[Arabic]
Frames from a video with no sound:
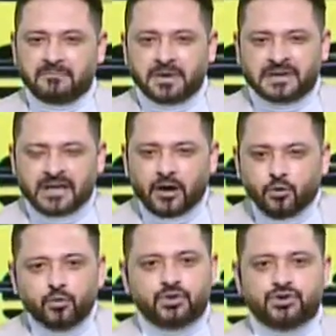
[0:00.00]
ما, ما
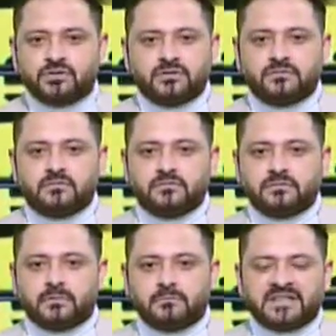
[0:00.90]
تلاقهوش
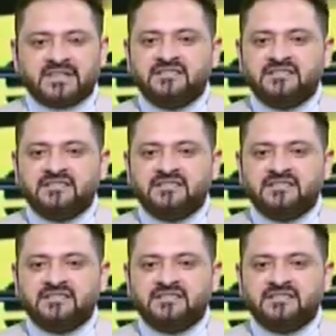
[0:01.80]
ما